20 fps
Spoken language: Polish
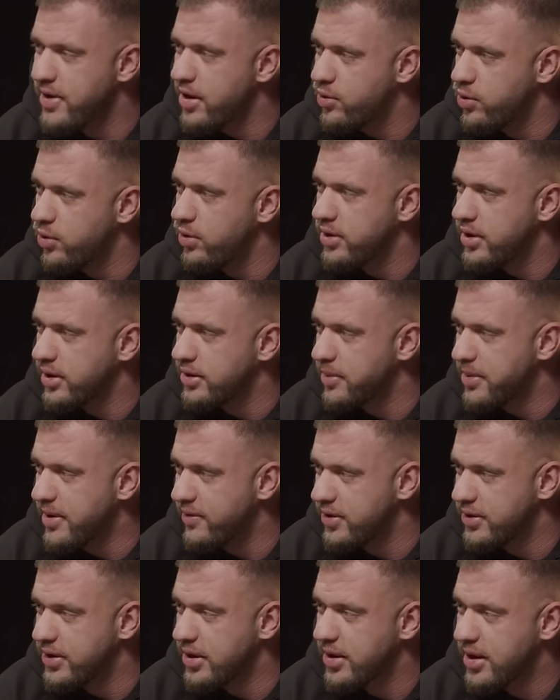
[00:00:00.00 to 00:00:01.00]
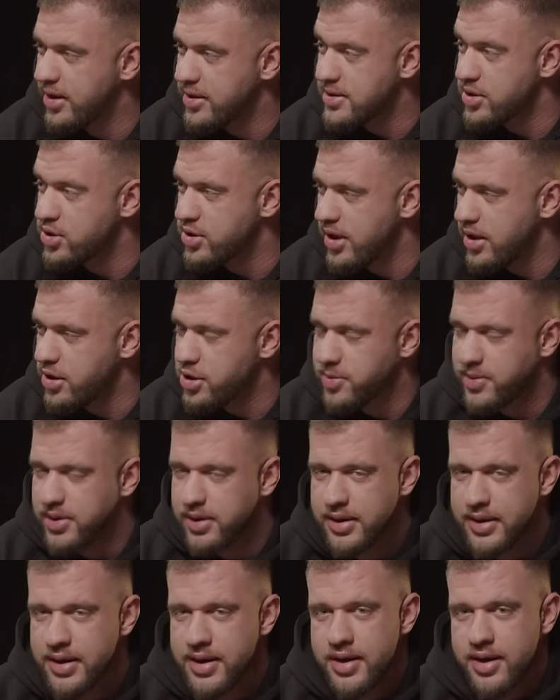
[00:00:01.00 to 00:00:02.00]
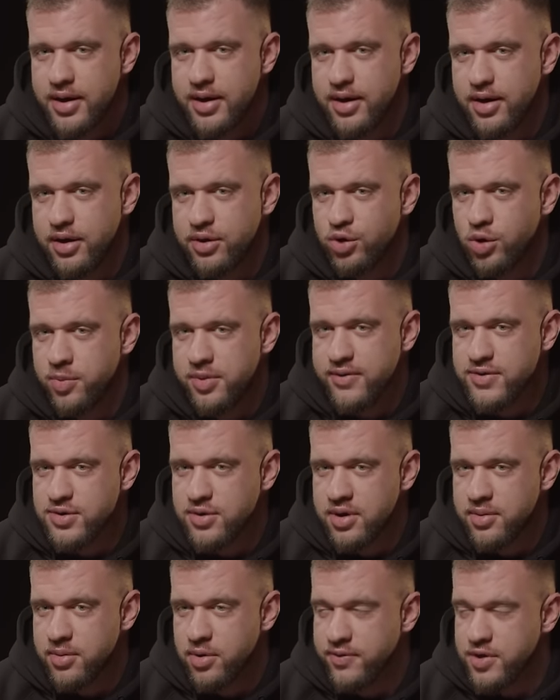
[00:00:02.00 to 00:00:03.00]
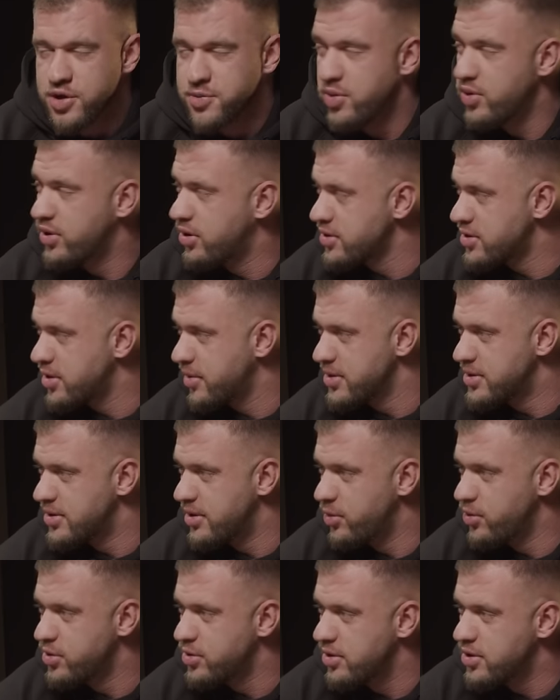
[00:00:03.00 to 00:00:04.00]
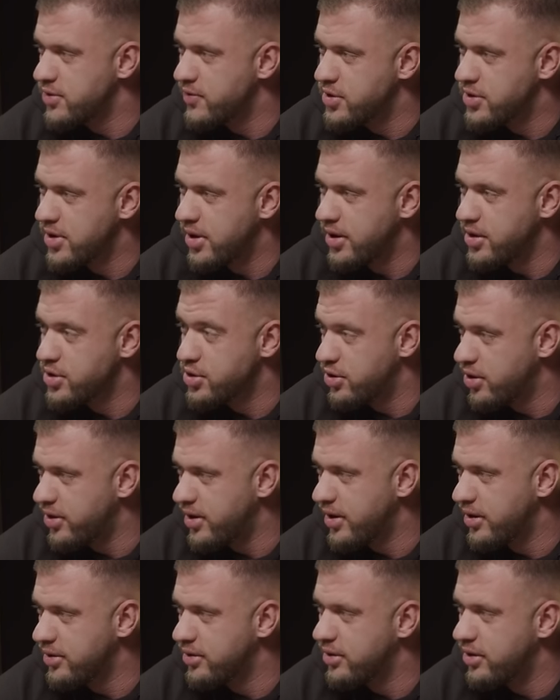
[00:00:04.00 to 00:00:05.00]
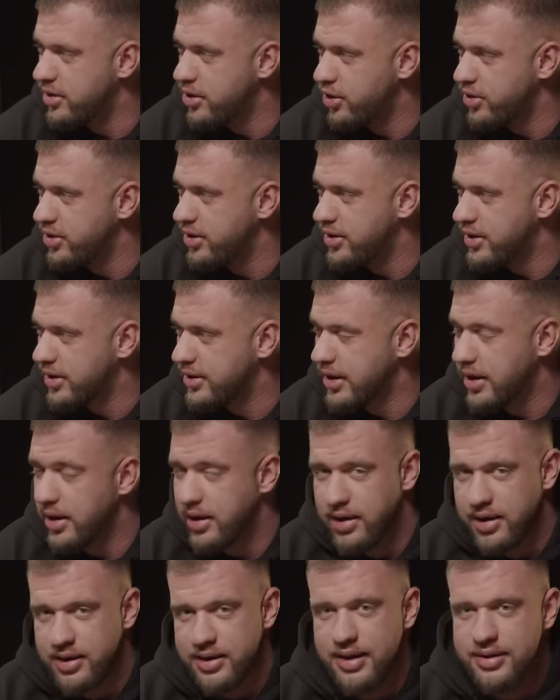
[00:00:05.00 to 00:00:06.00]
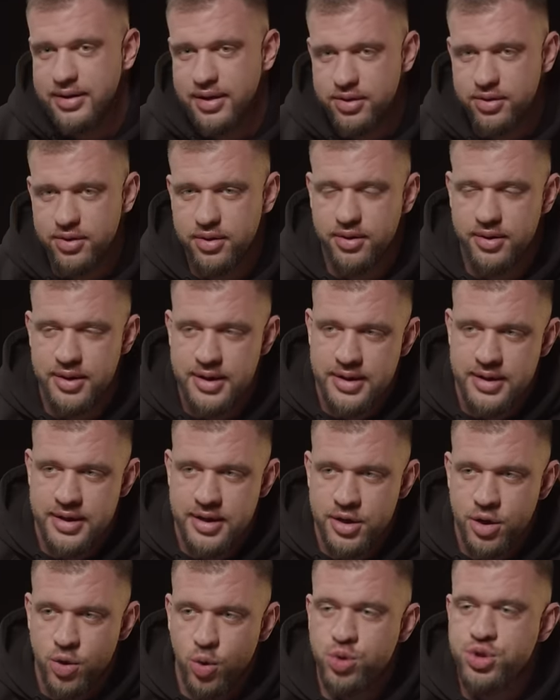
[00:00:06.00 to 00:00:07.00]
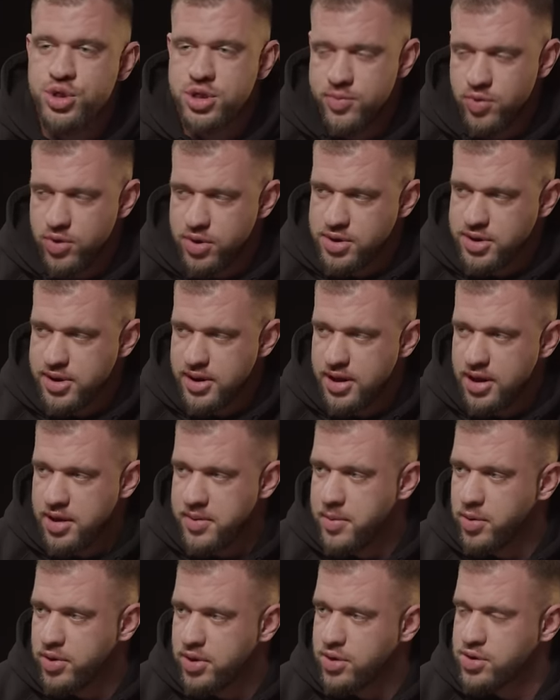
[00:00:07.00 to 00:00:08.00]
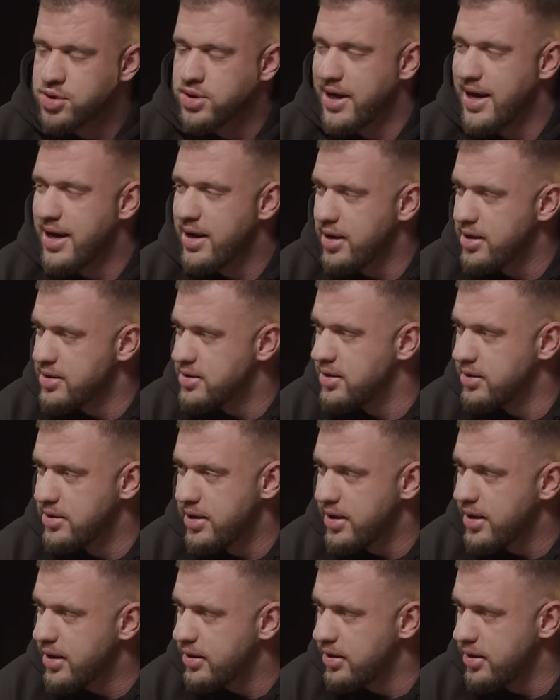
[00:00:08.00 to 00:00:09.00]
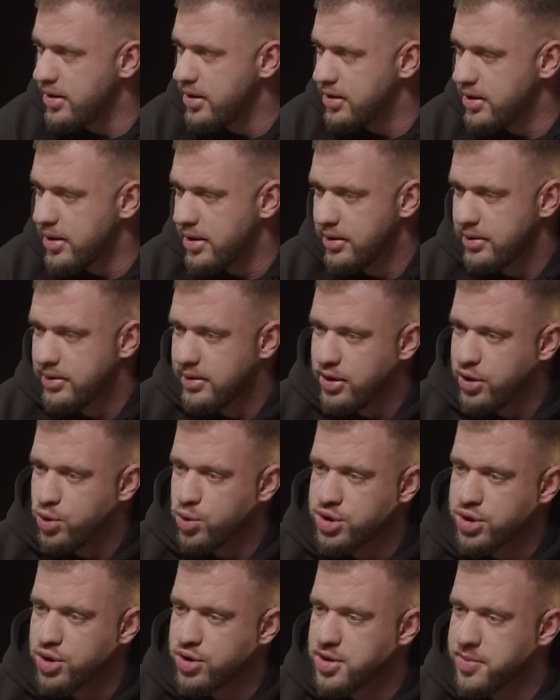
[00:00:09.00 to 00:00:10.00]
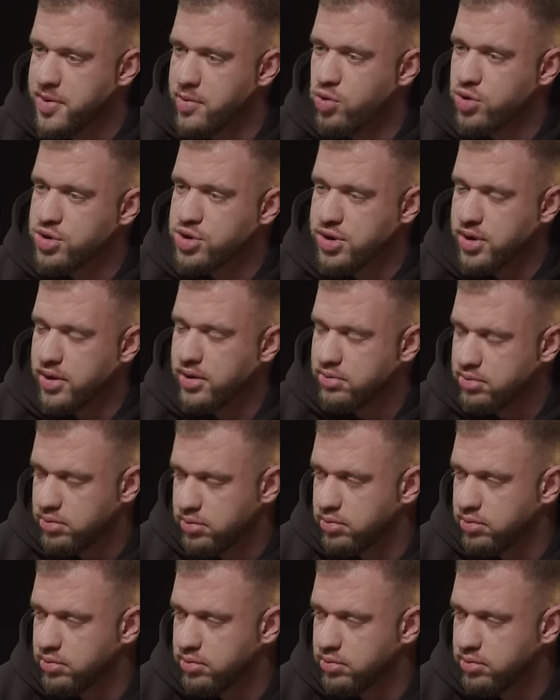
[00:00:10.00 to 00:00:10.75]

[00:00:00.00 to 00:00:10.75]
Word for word: wieku i tak naprawdę wtedy, kiedy zaczynaliśmy, e, to u mnie wzorem również były te osoby z tyłu, czyli oczywiście jakiś Dorian, Roni i tak dalej. I nadal to utrzymuje się i mimo tego, że ta era jest delikatnie inna i już te osoby młodsze